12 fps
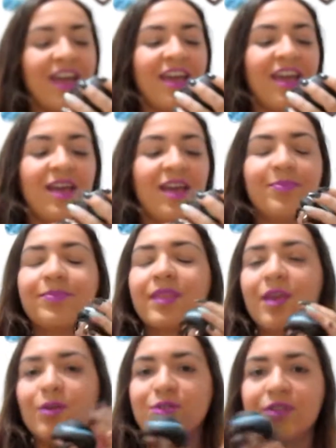É,
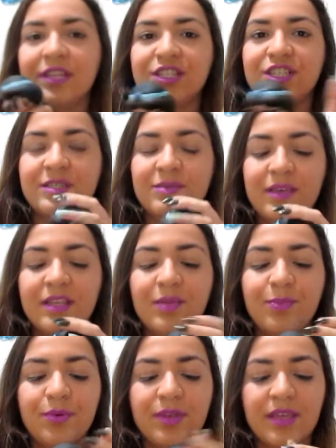eu escolhi a Jasmine
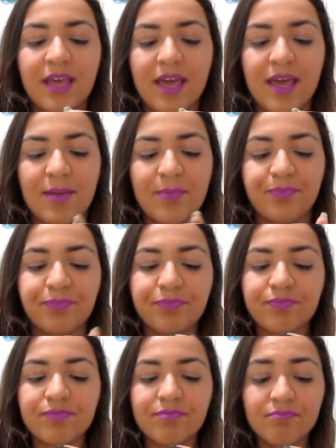porque
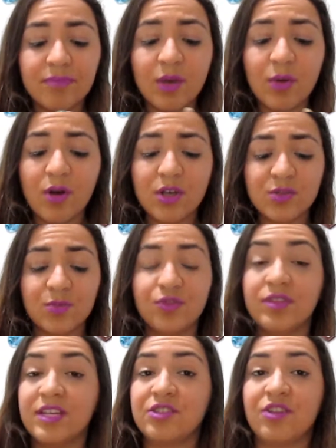eu gosto
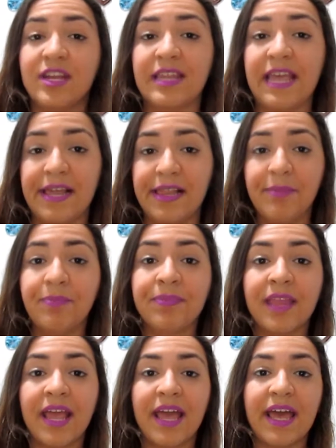muito da história dela.
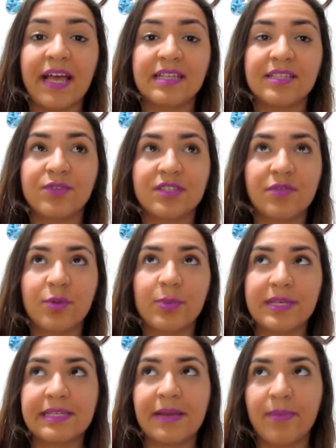Se você for
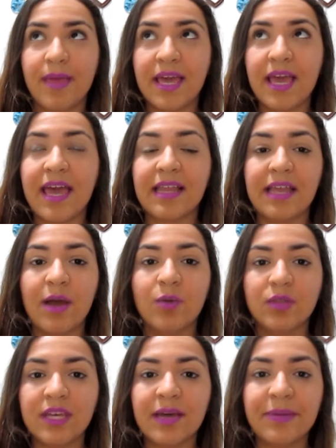pensar bem, ela é a
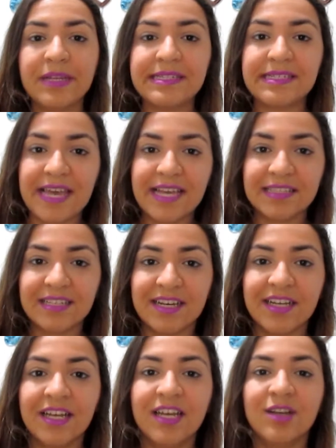única
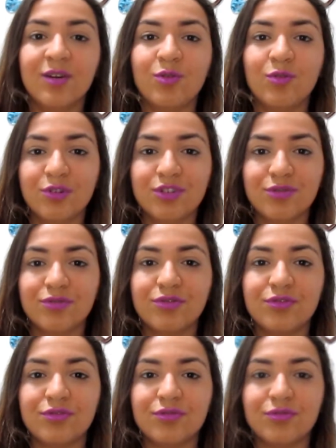princesa cujo
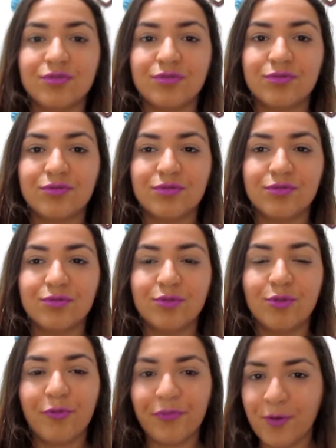
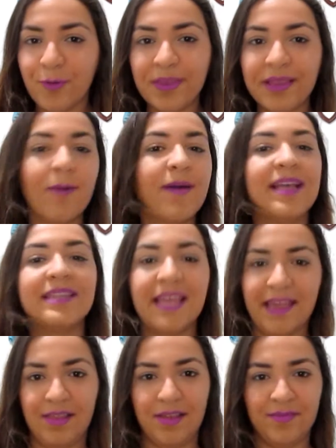o filme não é
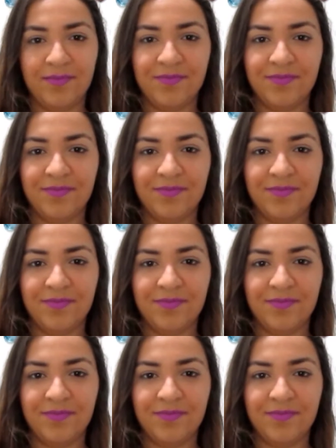dela.